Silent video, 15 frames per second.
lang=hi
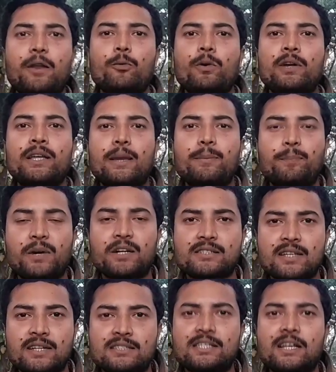पर उनके
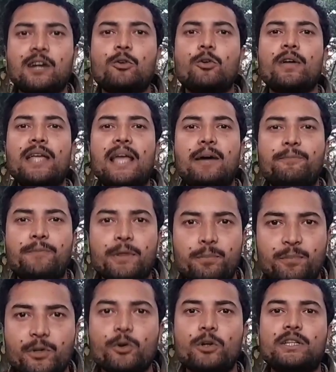प्रशंसक हो या फिर
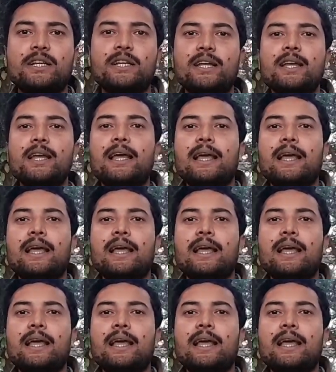विरोधी